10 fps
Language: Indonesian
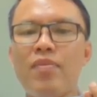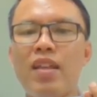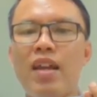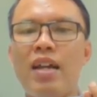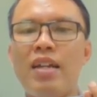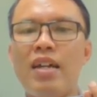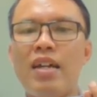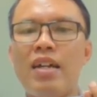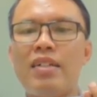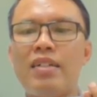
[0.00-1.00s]

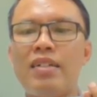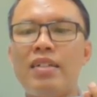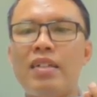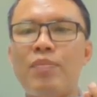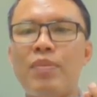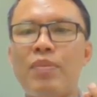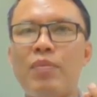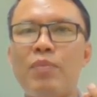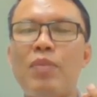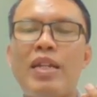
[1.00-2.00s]
ada apa namanya
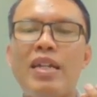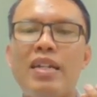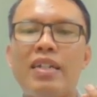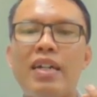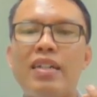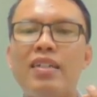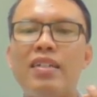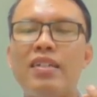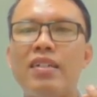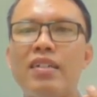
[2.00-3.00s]
berbeda dengan
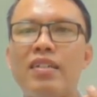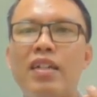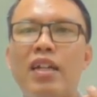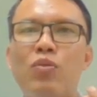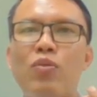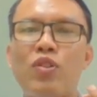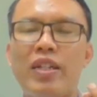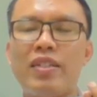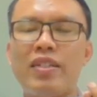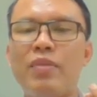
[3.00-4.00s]
eh, skenario worst
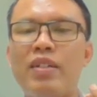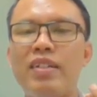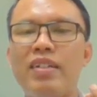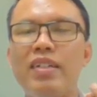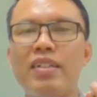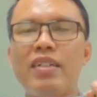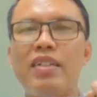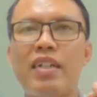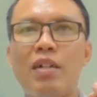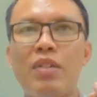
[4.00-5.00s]
case kami.
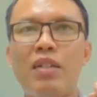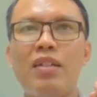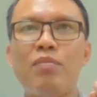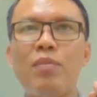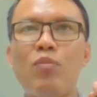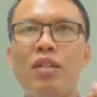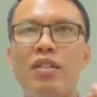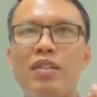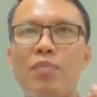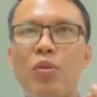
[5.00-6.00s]
Jadi kami membuat
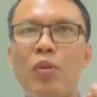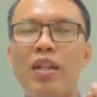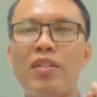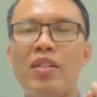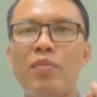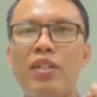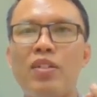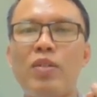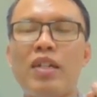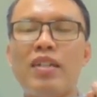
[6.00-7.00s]
sistem pemodelan tsunami
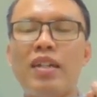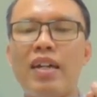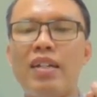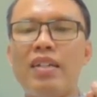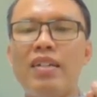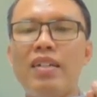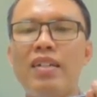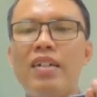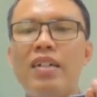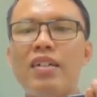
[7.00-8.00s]
itu berdasarkan
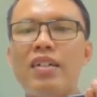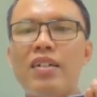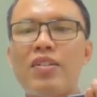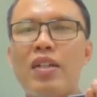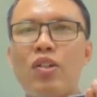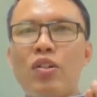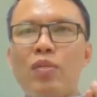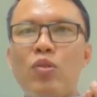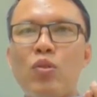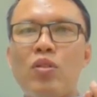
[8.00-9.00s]
eh, skenario
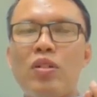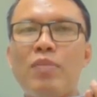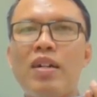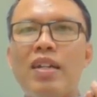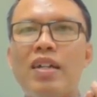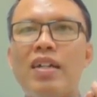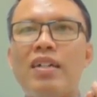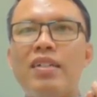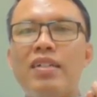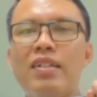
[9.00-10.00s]
terburuk di mana
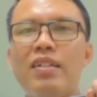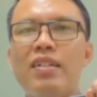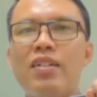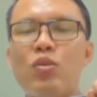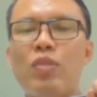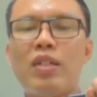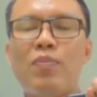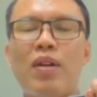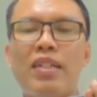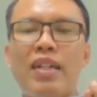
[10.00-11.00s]
sumber
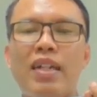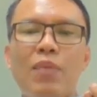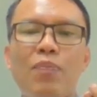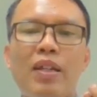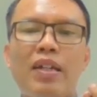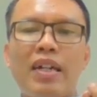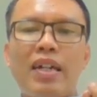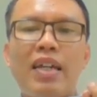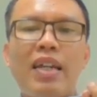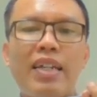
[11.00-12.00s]
gempanya adalah
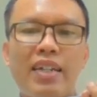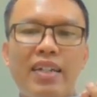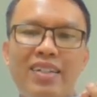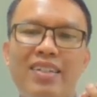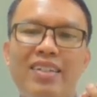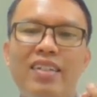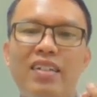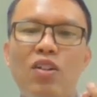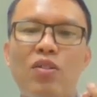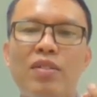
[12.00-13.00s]
pergerakannya naik ya.
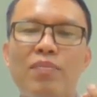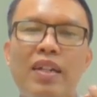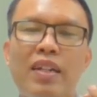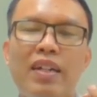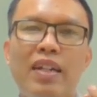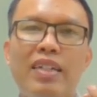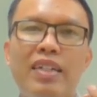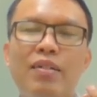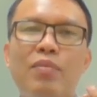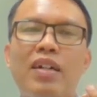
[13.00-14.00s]
Kalau pergerakannya naik
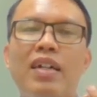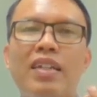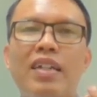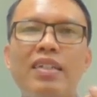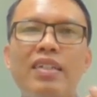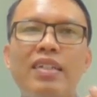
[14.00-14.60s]
maka tadi